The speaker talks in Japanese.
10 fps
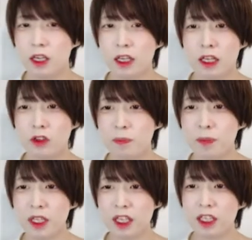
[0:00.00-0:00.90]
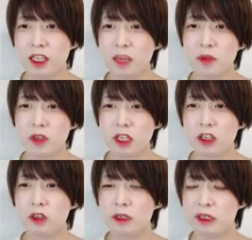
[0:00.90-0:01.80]
はい、えっと、一般的なゲームの
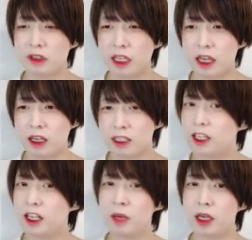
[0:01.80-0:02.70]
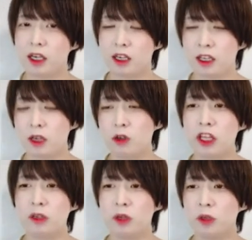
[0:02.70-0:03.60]
キンコーヒィグって、設定画面から変更
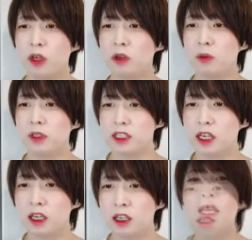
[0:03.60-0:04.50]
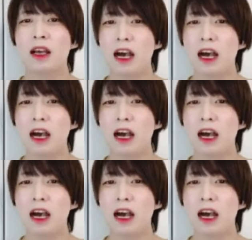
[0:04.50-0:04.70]
できるものも多いと思うんですが、